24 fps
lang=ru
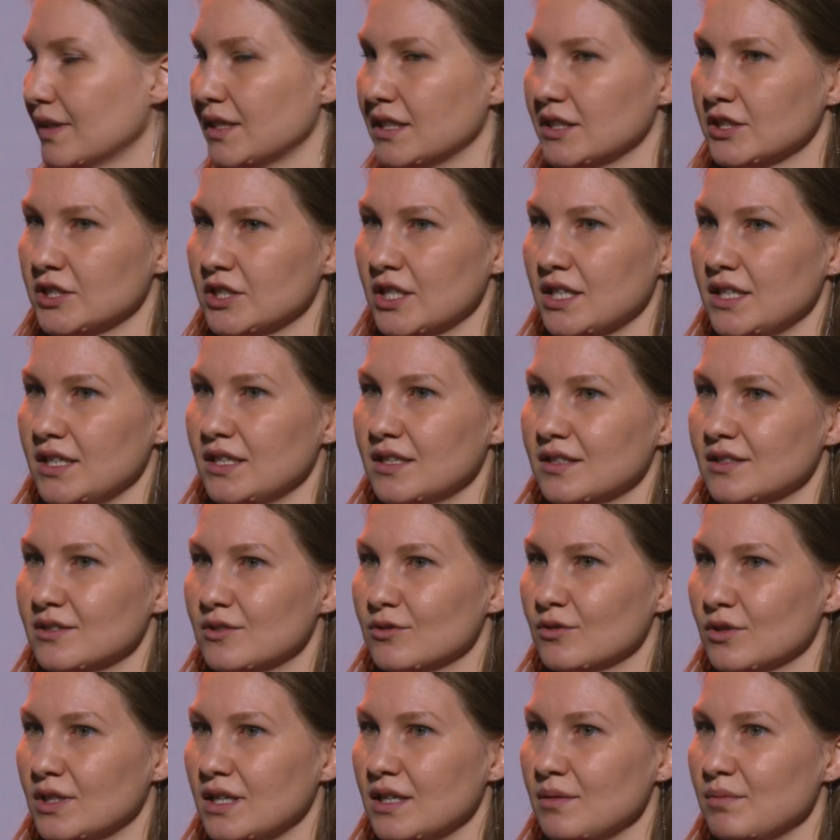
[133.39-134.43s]
отношения с
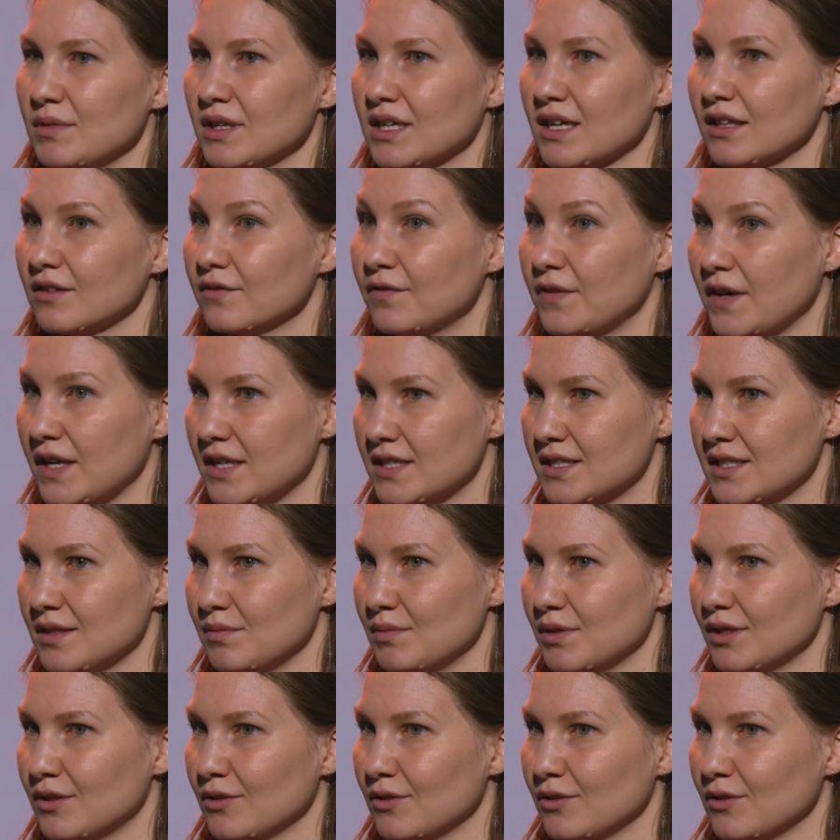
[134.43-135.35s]
другими конфессиями.